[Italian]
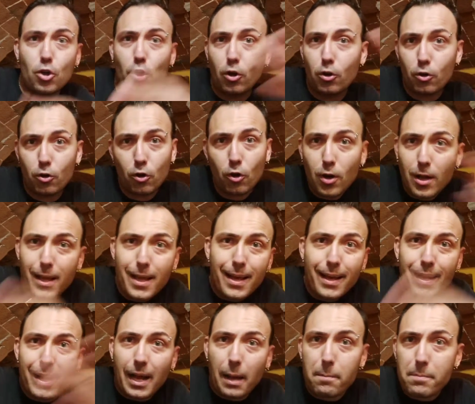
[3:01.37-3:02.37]
giorno,
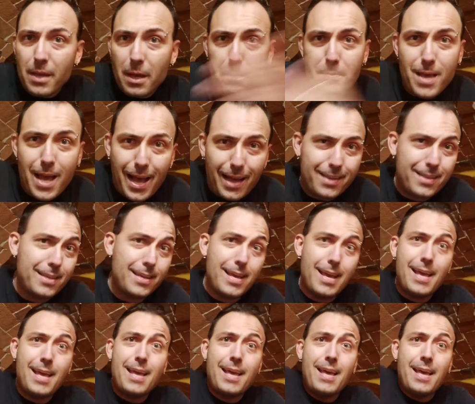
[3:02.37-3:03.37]
cambia piani
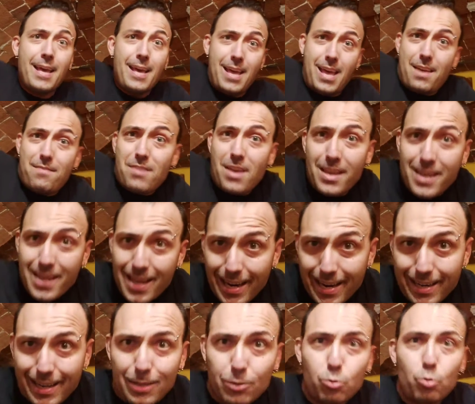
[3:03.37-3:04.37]
e vieni al
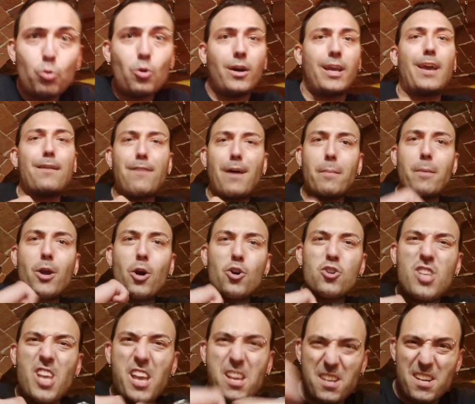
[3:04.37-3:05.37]
raduno che fanno me
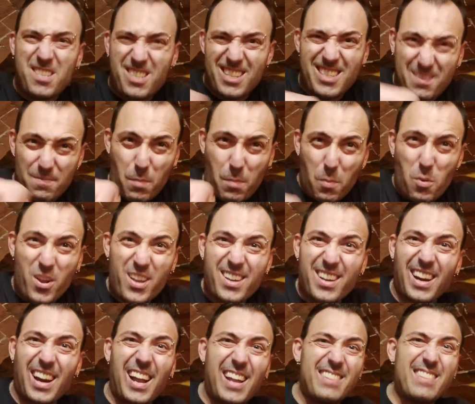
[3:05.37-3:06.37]
cose proprio in
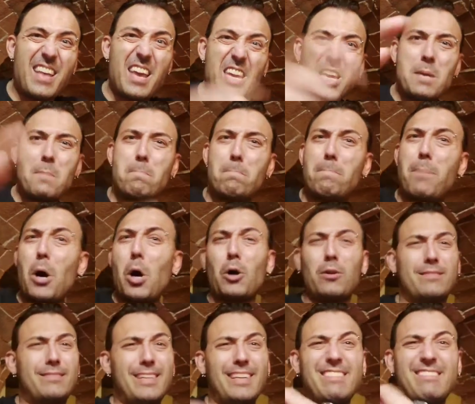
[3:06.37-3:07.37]
grande, i
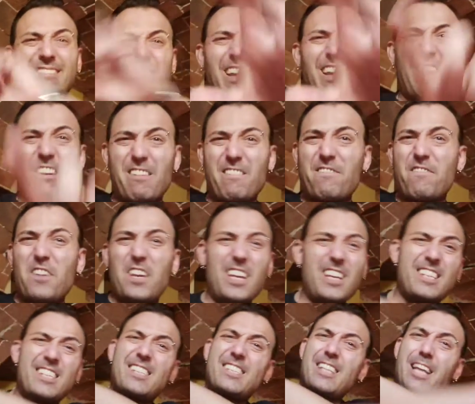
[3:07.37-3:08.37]
bot,
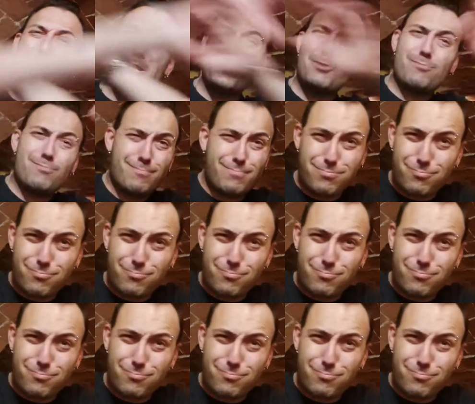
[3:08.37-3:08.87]
interviste,